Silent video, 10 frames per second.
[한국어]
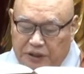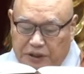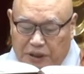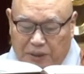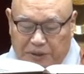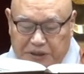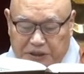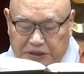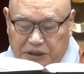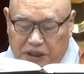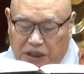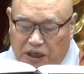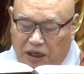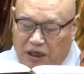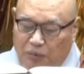그 다음에
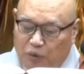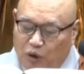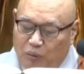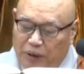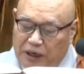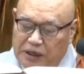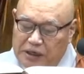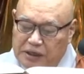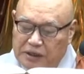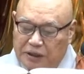청설이라 보발